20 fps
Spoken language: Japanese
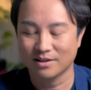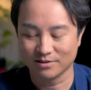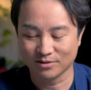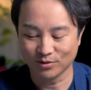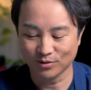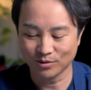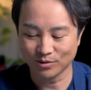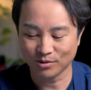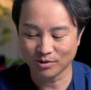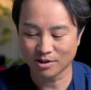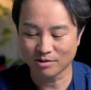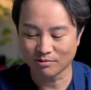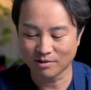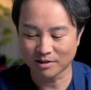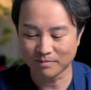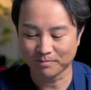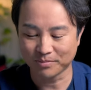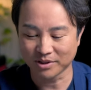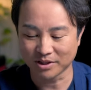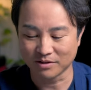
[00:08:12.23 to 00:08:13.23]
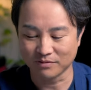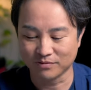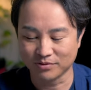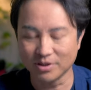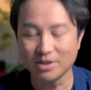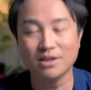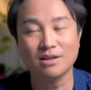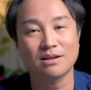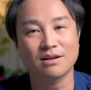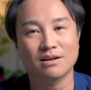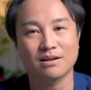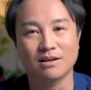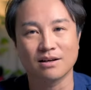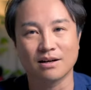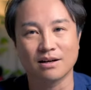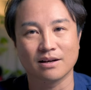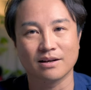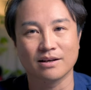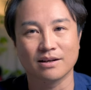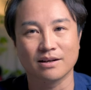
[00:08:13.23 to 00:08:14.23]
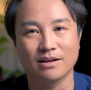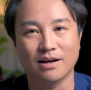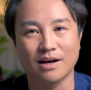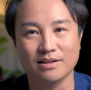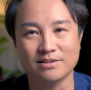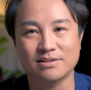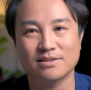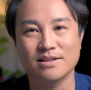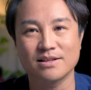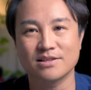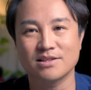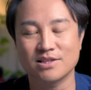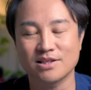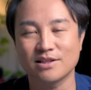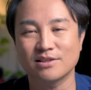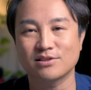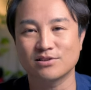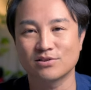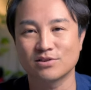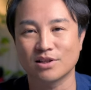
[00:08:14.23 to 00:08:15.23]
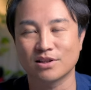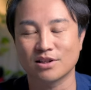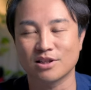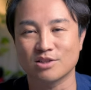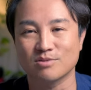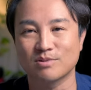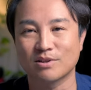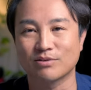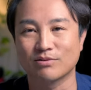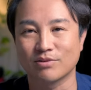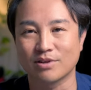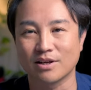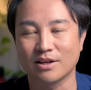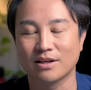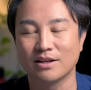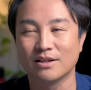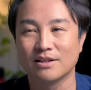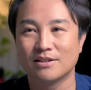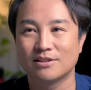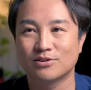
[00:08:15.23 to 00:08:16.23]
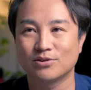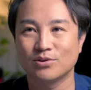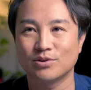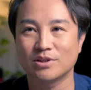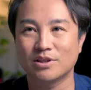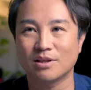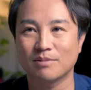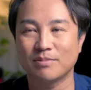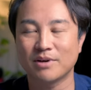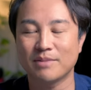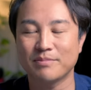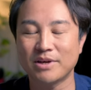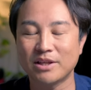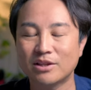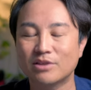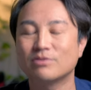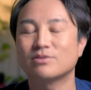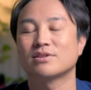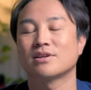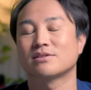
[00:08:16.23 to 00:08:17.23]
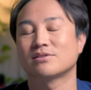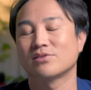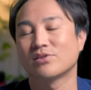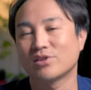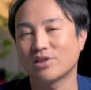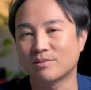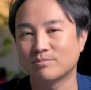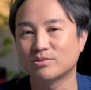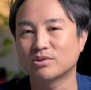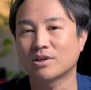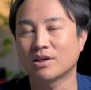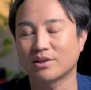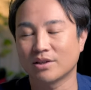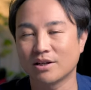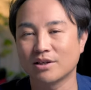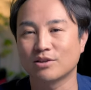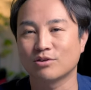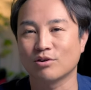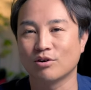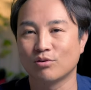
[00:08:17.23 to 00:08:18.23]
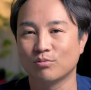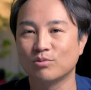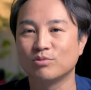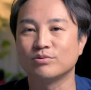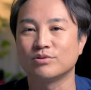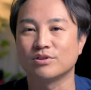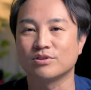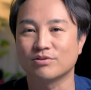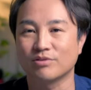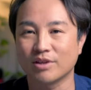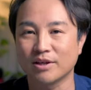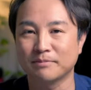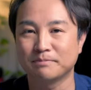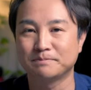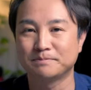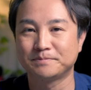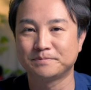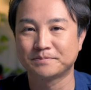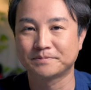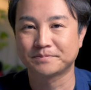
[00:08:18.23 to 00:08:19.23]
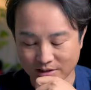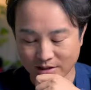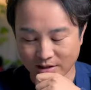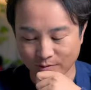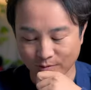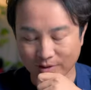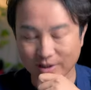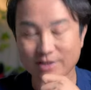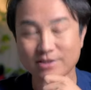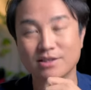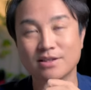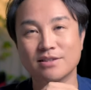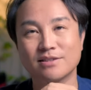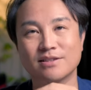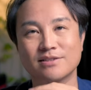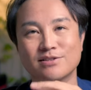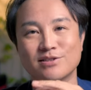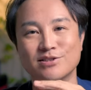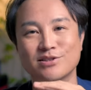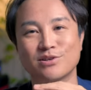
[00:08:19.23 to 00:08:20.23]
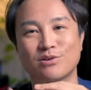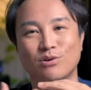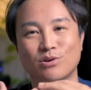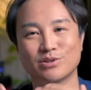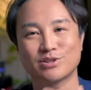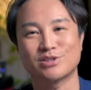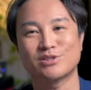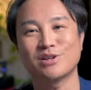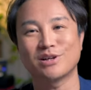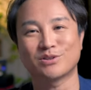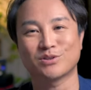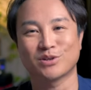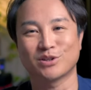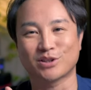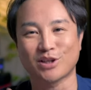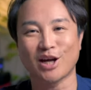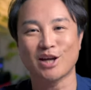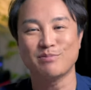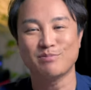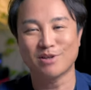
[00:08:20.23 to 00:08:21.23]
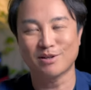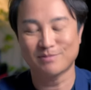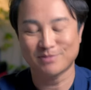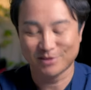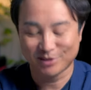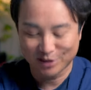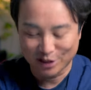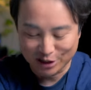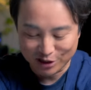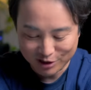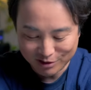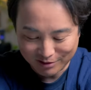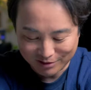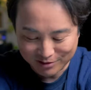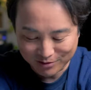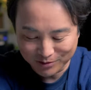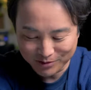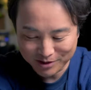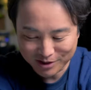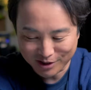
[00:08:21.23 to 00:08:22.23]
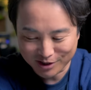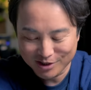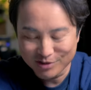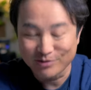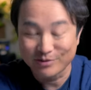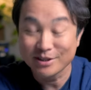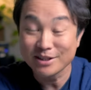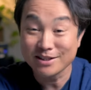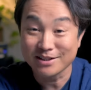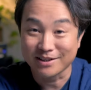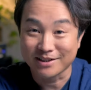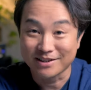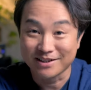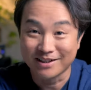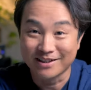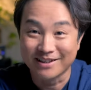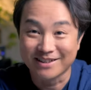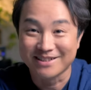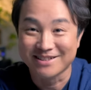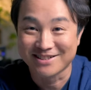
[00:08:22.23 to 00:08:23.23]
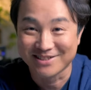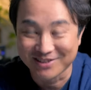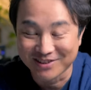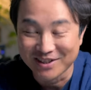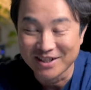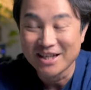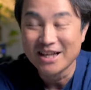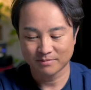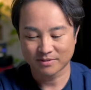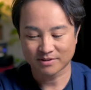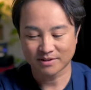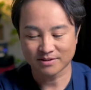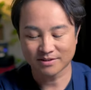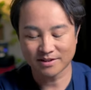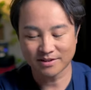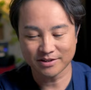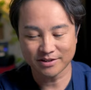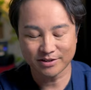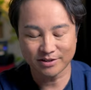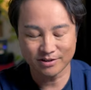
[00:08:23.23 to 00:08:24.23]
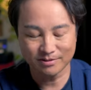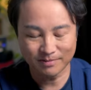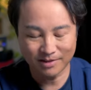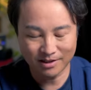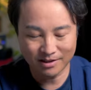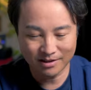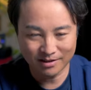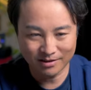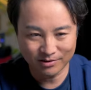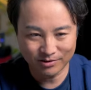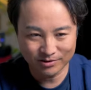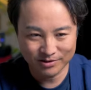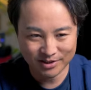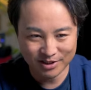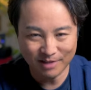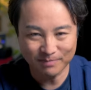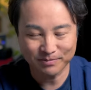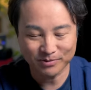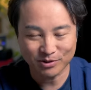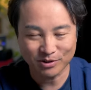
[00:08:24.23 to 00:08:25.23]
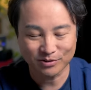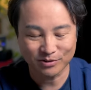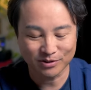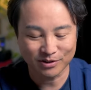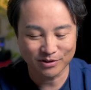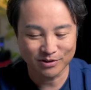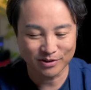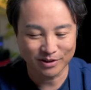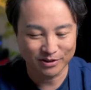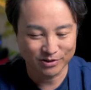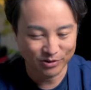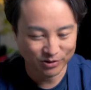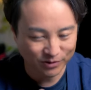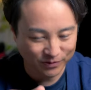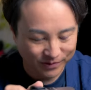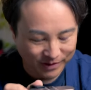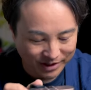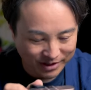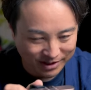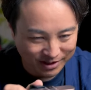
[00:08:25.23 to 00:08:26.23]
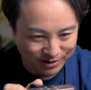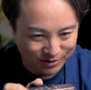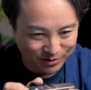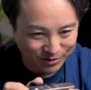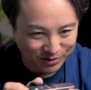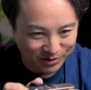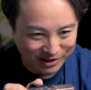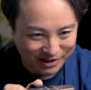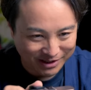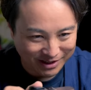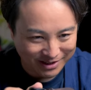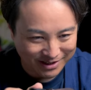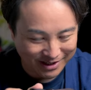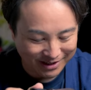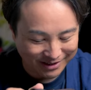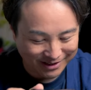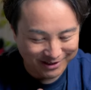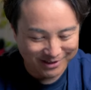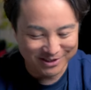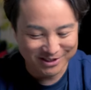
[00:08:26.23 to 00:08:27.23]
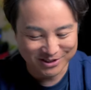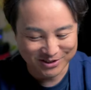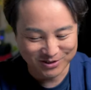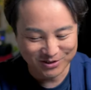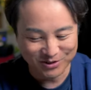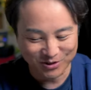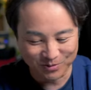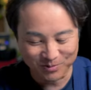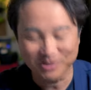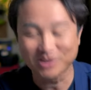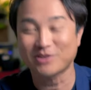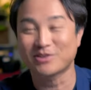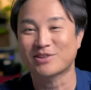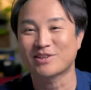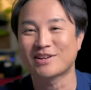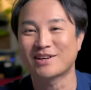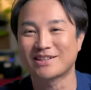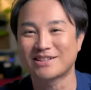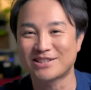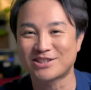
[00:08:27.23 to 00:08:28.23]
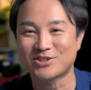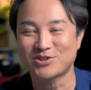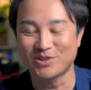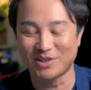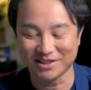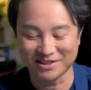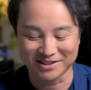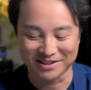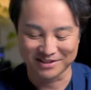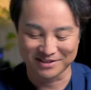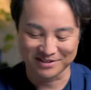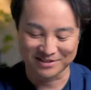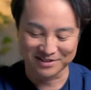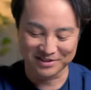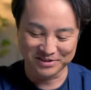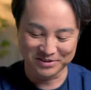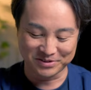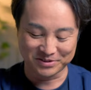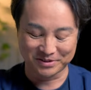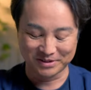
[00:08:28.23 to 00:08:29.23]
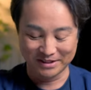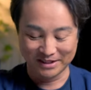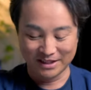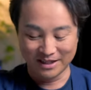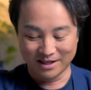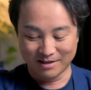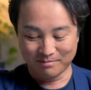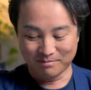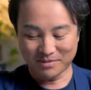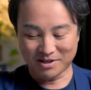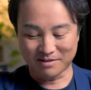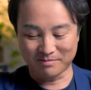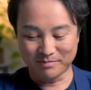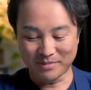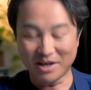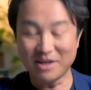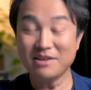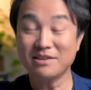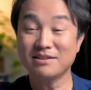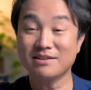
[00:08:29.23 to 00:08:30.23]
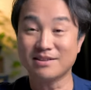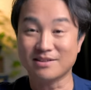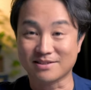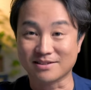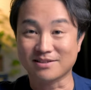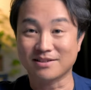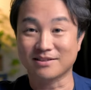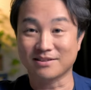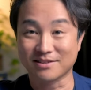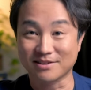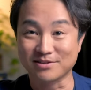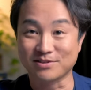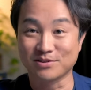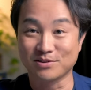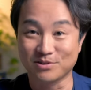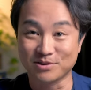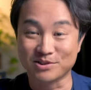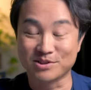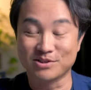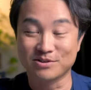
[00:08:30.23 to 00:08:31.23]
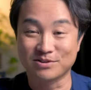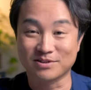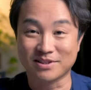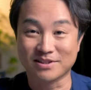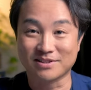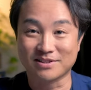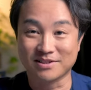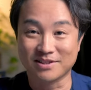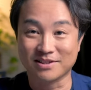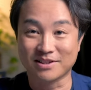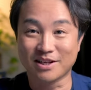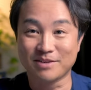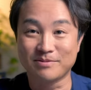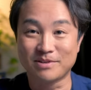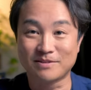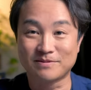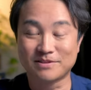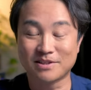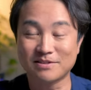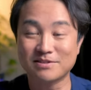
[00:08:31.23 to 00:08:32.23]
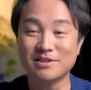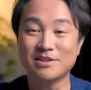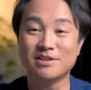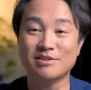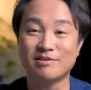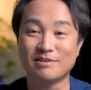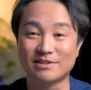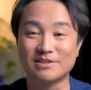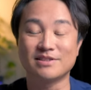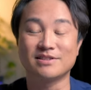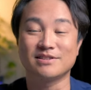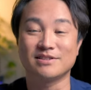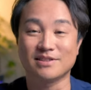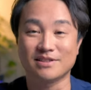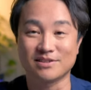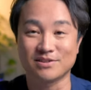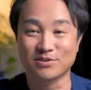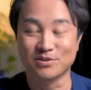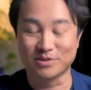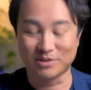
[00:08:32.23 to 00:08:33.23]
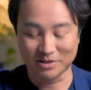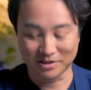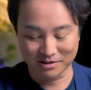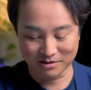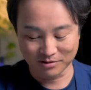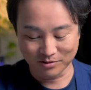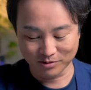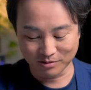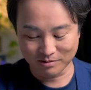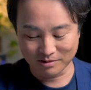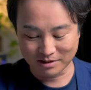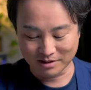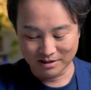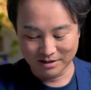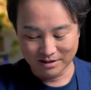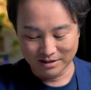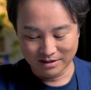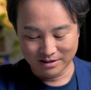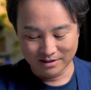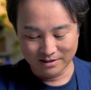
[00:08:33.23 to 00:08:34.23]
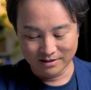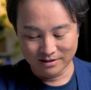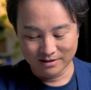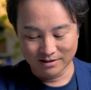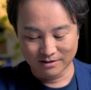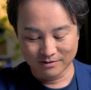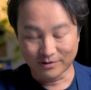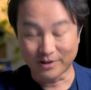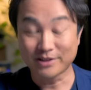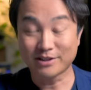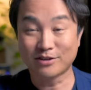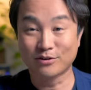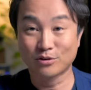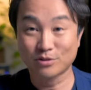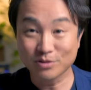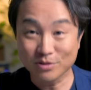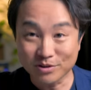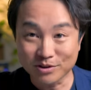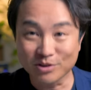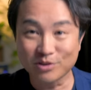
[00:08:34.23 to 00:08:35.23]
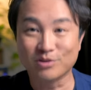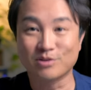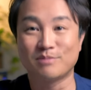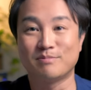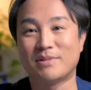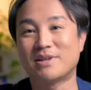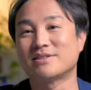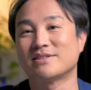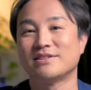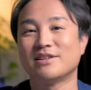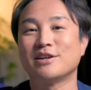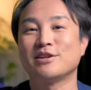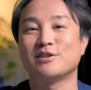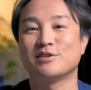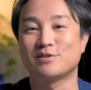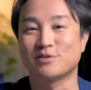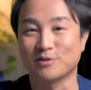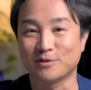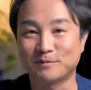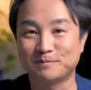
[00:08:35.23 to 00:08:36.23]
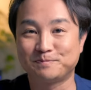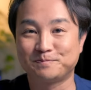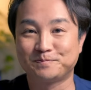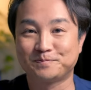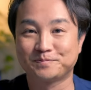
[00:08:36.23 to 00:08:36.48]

あそういう時はやっぱりフリッカーが、えー、発生しやすくなってしまうので、そういった場面での撮影には向かないとは思うんですよね。ですね、私が撮影してる星空とかタイムラプスって実はそういった機能一切いらないんですよ。さすがに昼間のスナップとか撮ってる時はちょっとファインダーの覗きたいなって思った時は一瞬あったんですけど、まあメインで使ってるその星の撮影、タイムラプス撮影では全然そういったことはファインダー覗くってことはまずないんですよ。